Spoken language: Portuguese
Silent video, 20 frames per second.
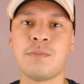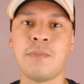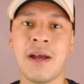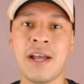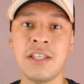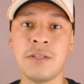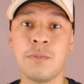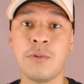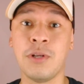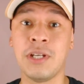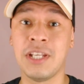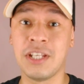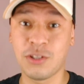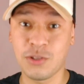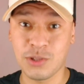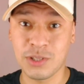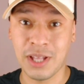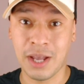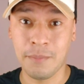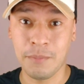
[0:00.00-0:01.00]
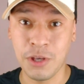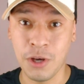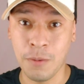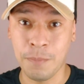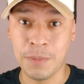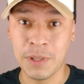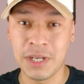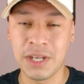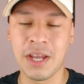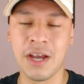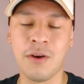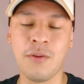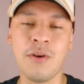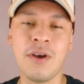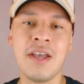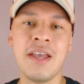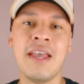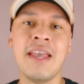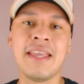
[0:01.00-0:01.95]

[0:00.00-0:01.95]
mais bonitos, na minha opinião,